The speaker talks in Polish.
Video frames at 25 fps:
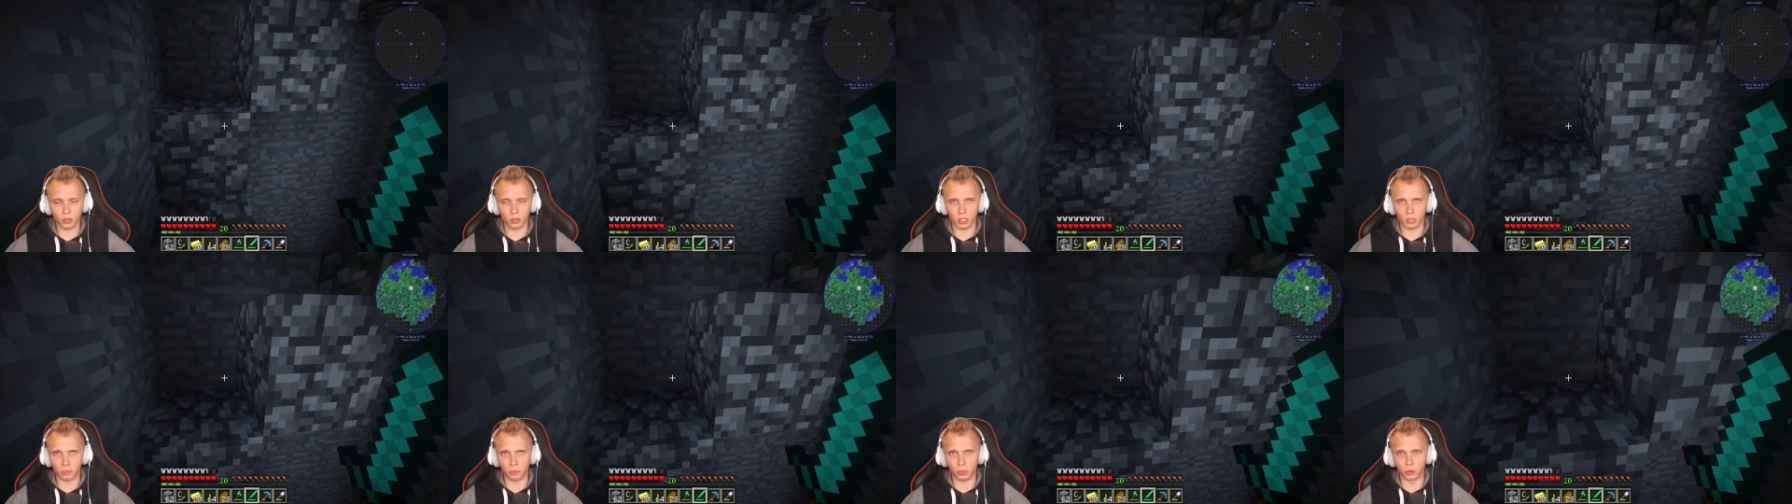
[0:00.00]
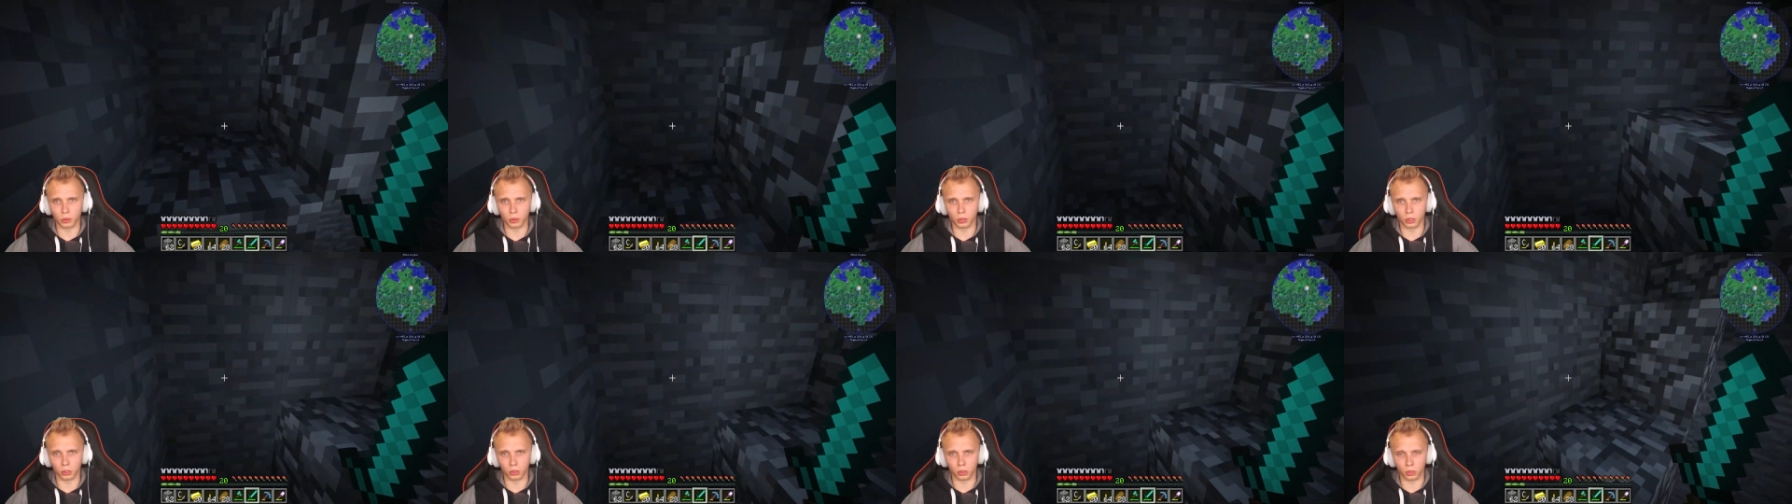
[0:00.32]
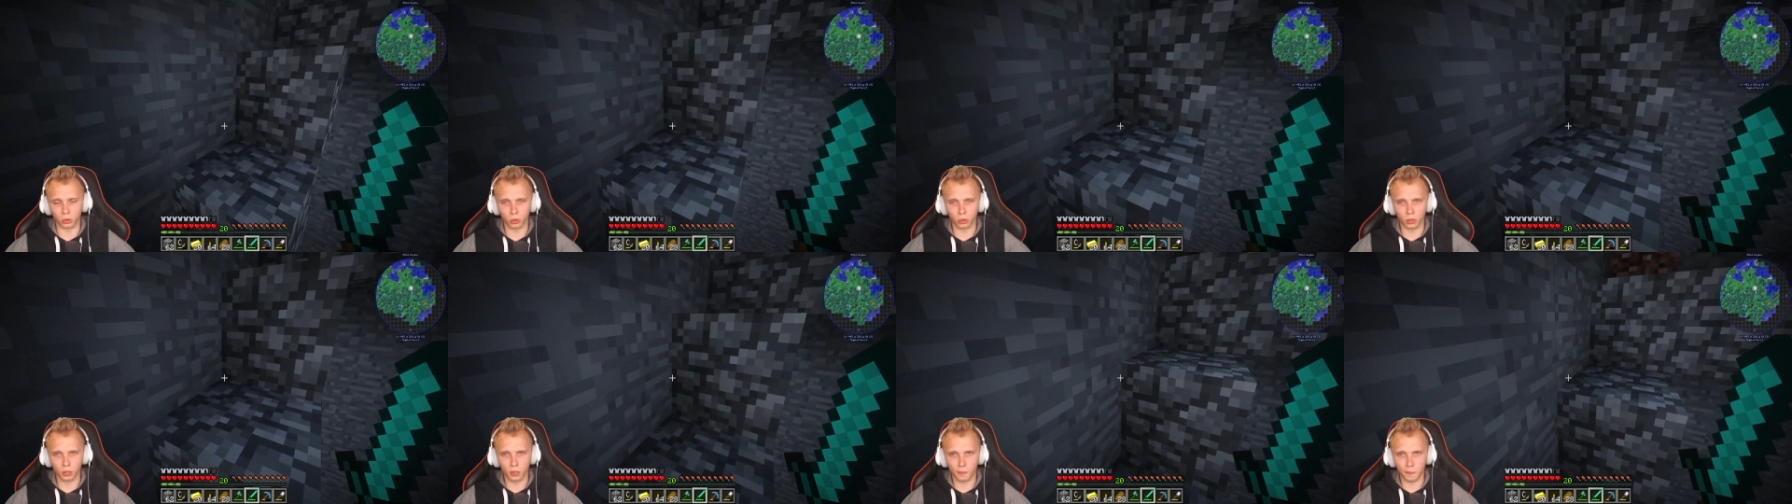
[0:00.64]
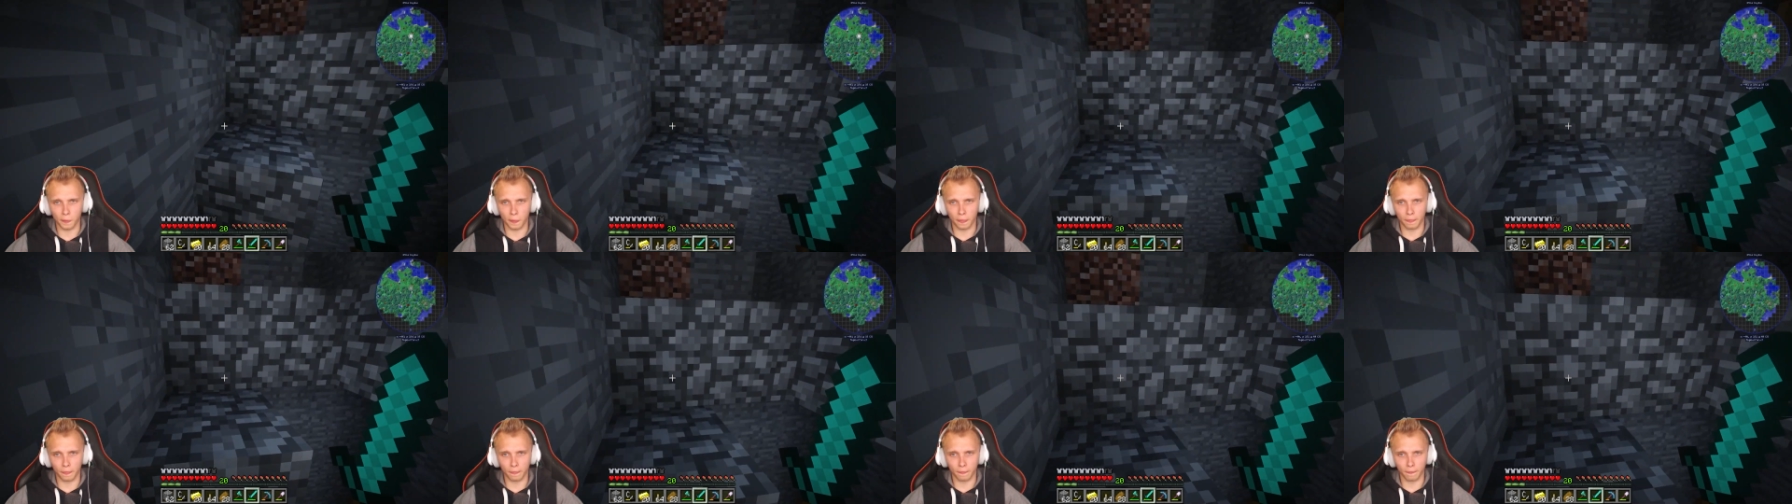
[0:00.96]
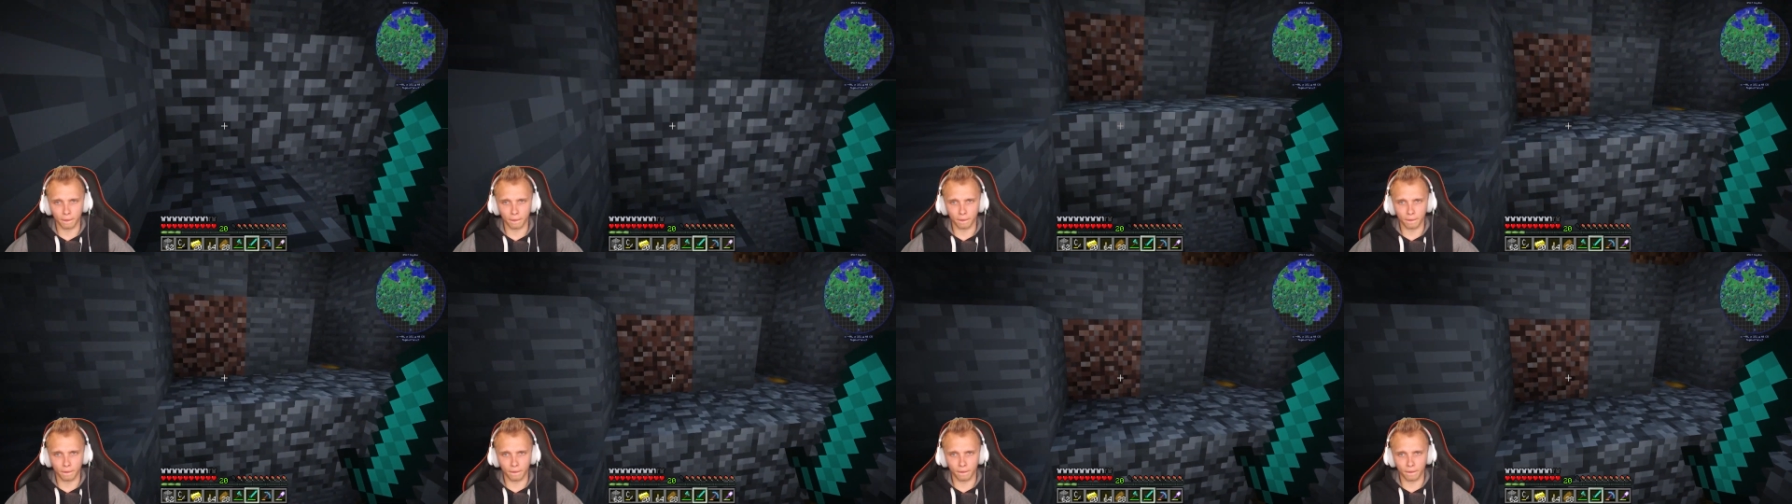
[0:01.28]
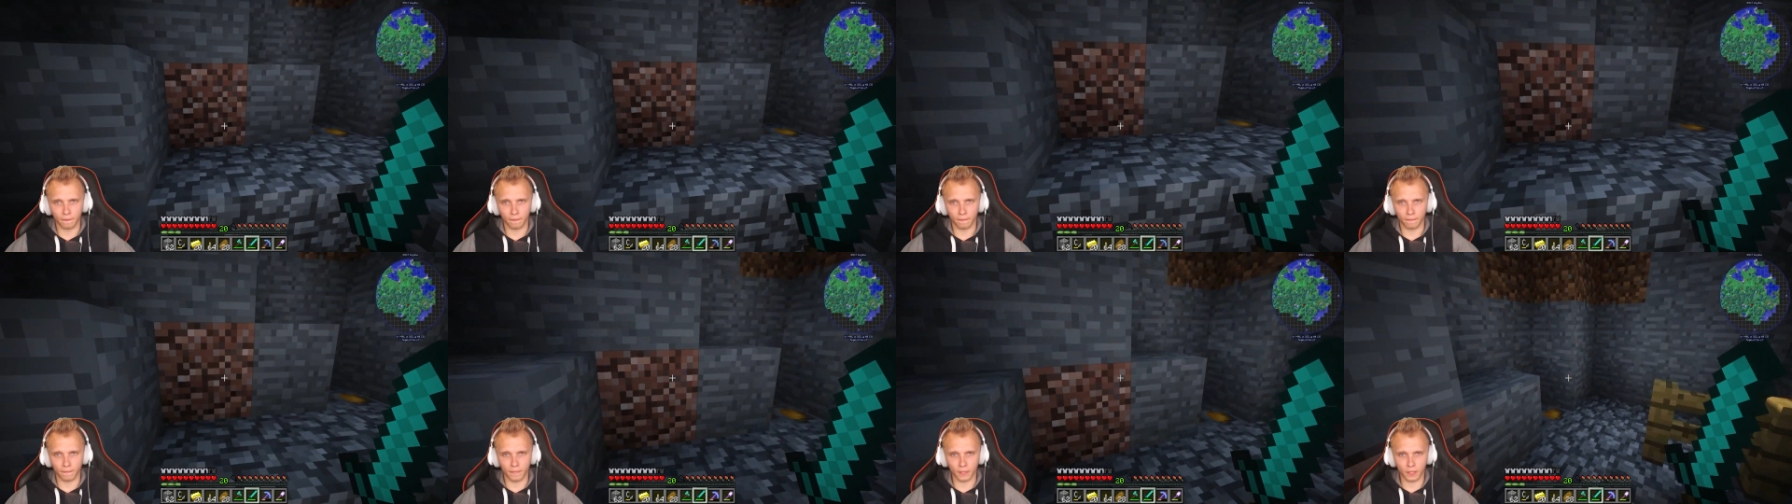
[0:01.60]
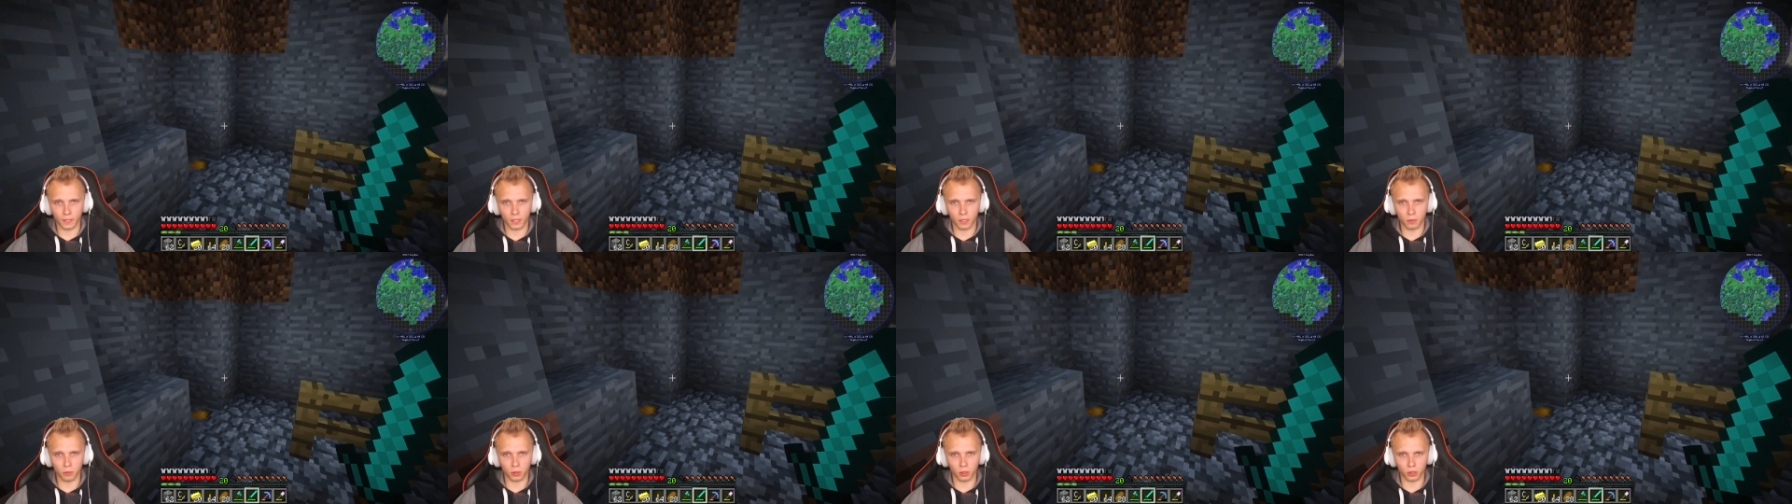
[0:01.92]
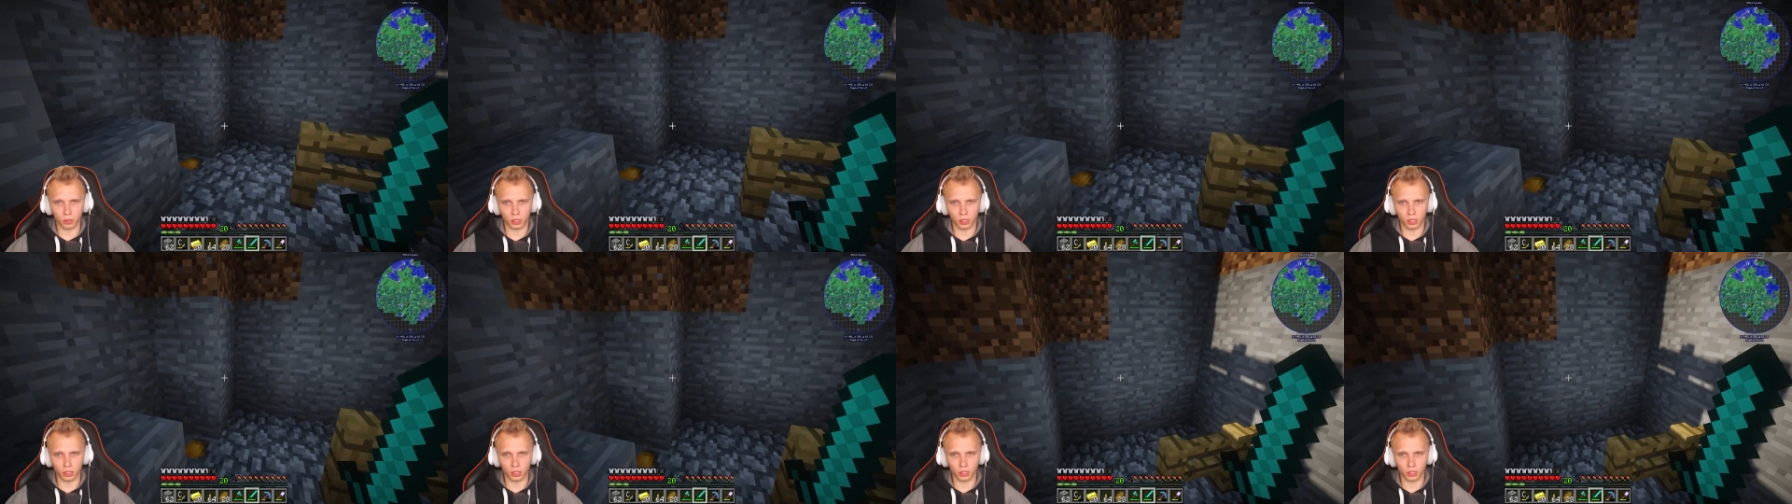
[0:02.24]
zapełnioną. W jakim ona